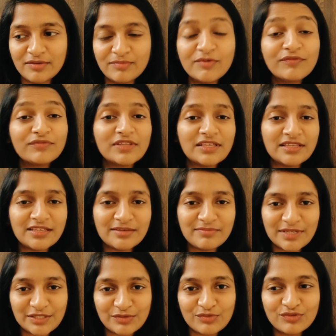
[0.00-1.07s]
मुफ्ती
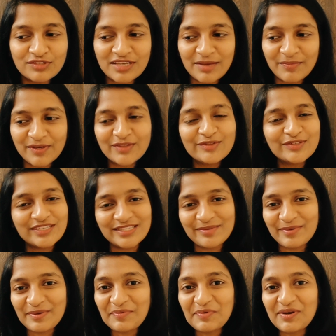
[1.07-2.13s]
मसूद साहब की तो जैसे
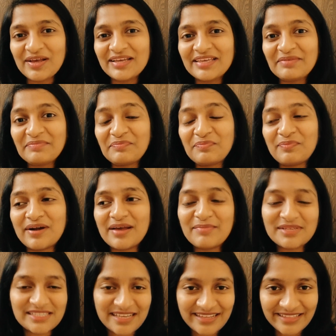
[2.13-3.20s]
मैंने बोला कि बड़ा
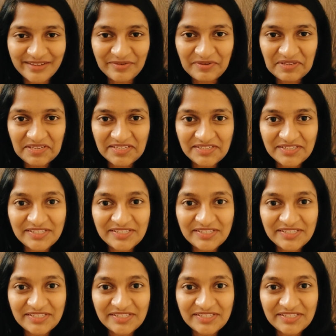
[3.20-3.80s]
मज़ा आता है उनकी